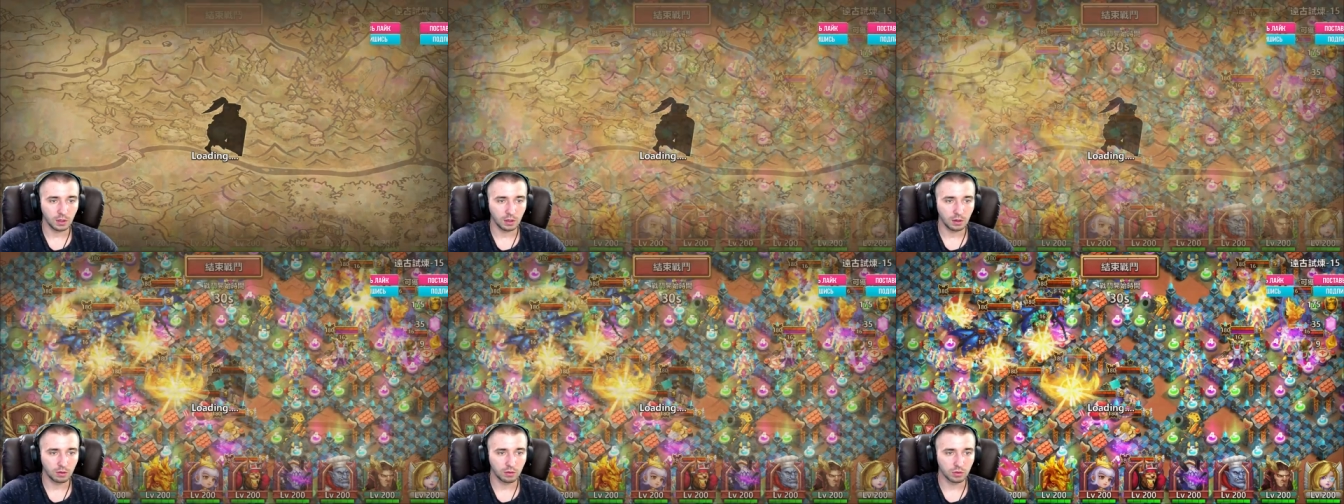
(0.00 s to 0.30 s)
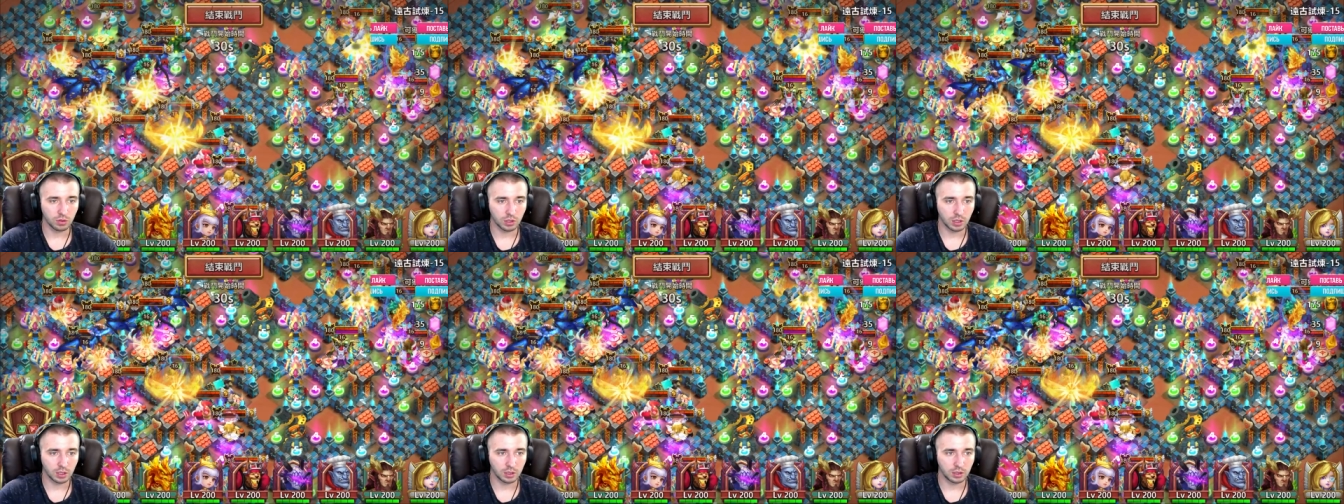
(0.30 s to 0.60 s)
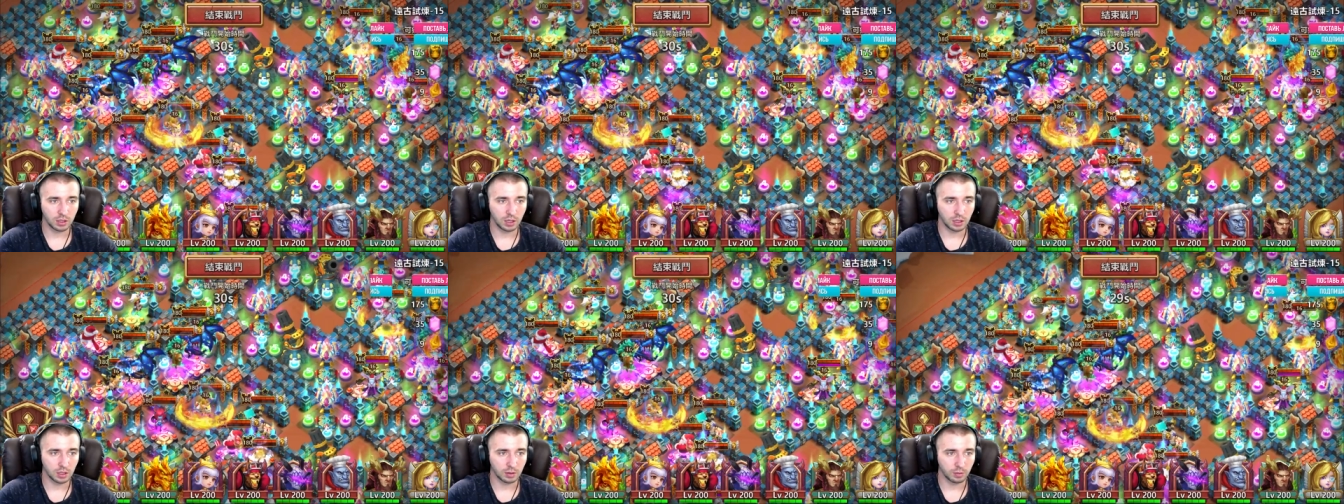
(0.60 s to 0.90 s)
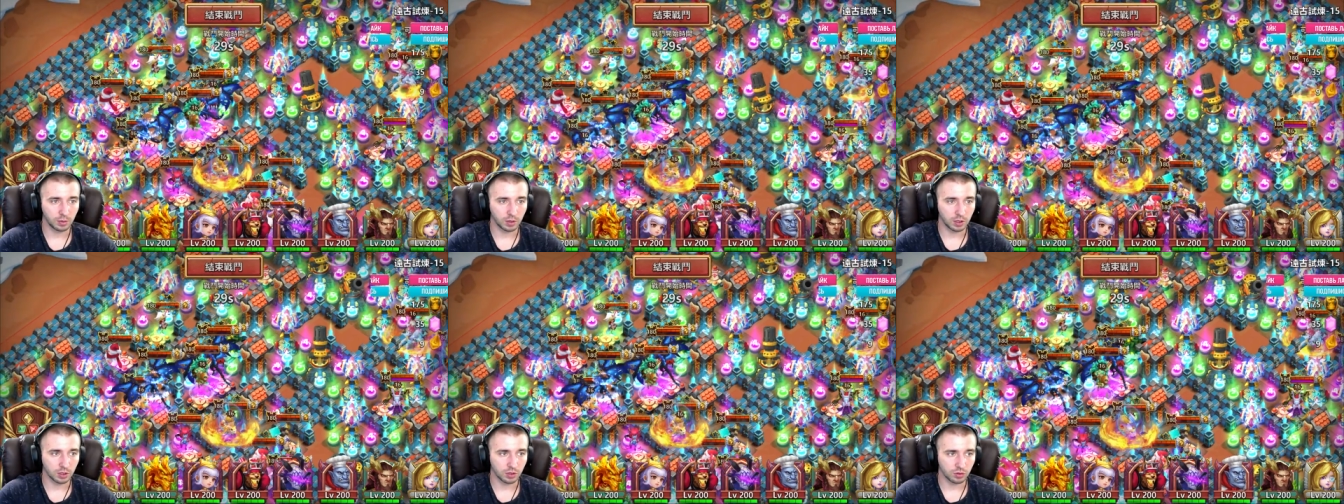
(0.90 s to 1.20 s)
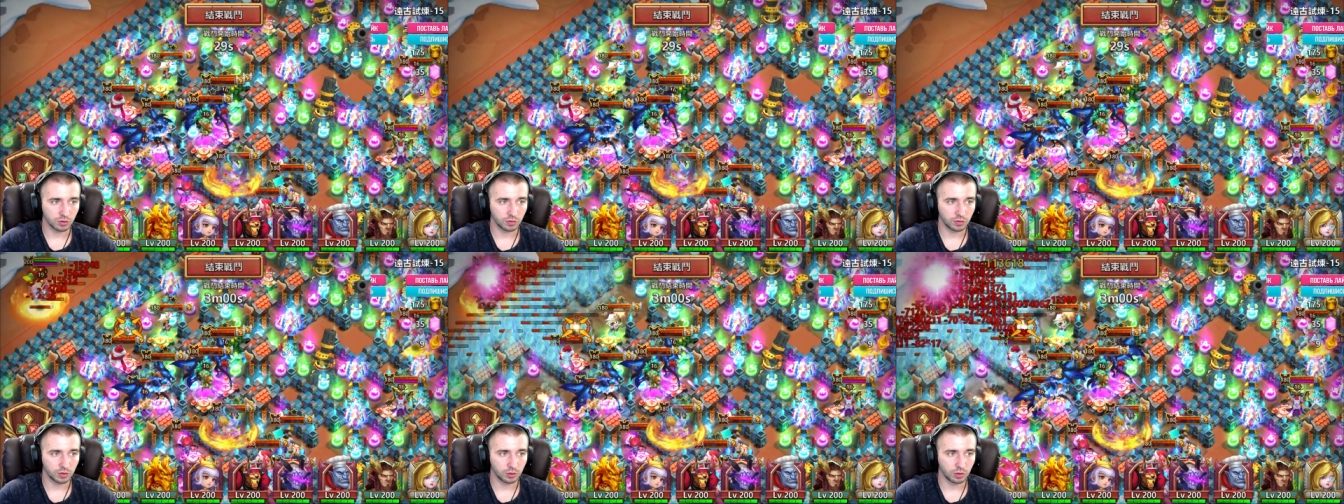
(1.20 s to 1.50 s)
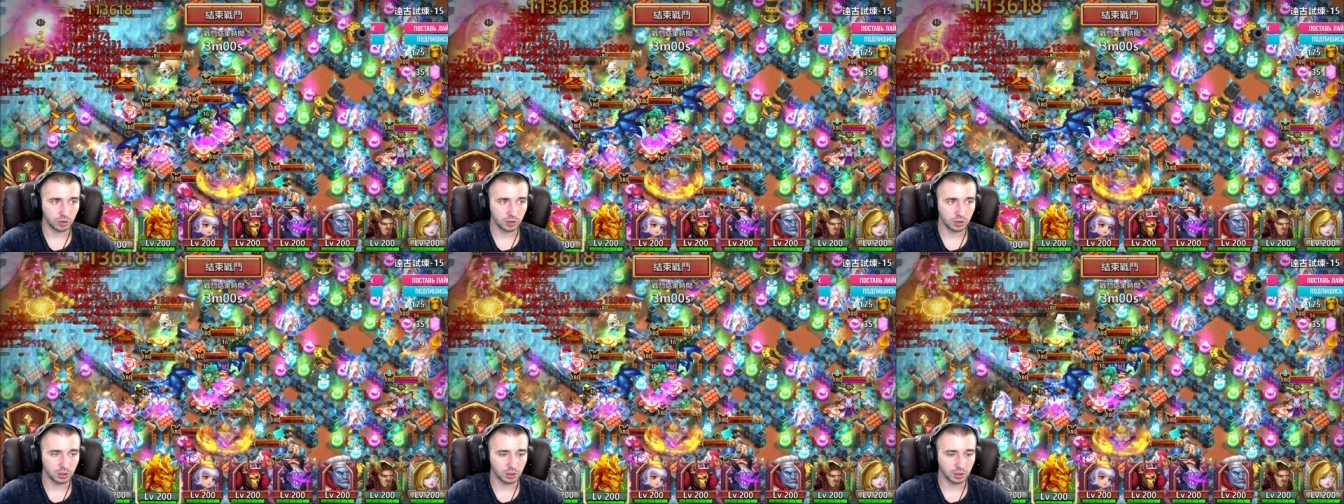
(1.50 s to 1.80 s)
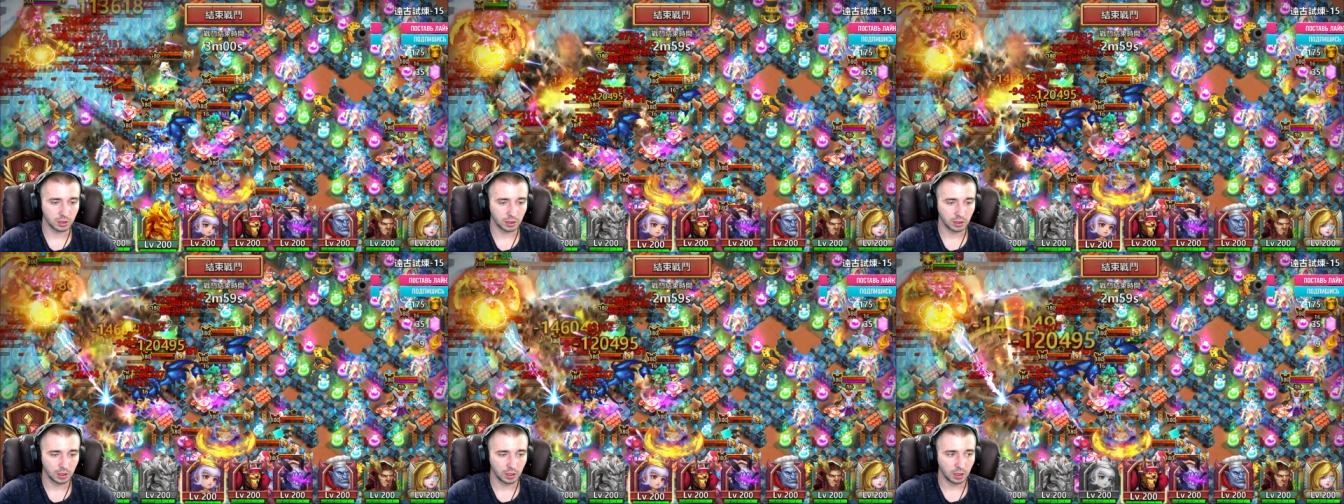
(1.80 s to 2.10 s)
уже отдельно покажу видосик,
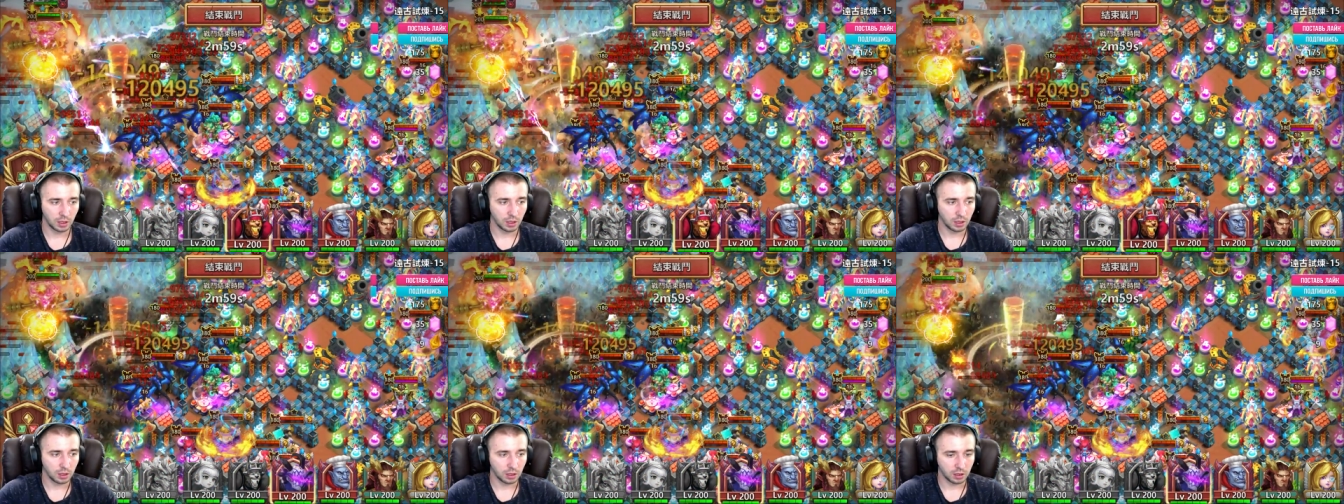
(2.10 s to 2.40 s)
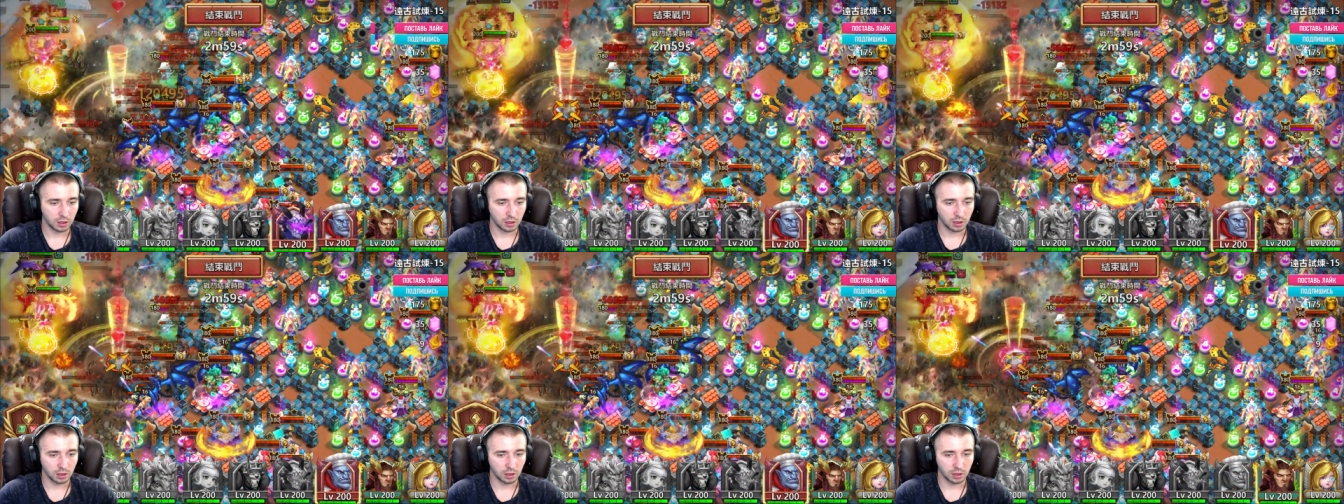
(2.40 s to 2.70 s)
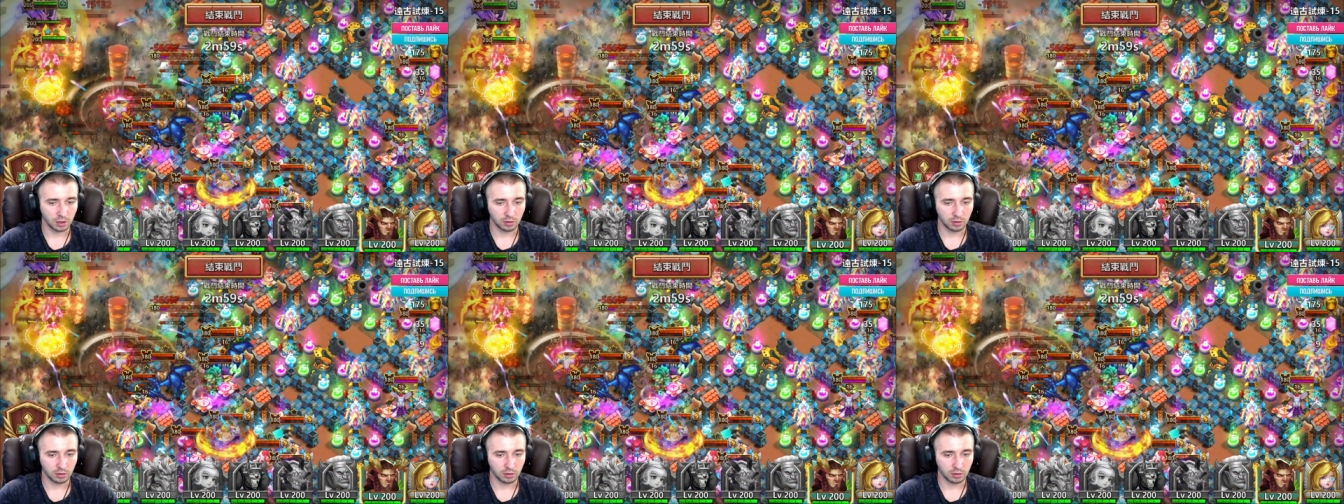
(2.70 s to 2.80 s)
а,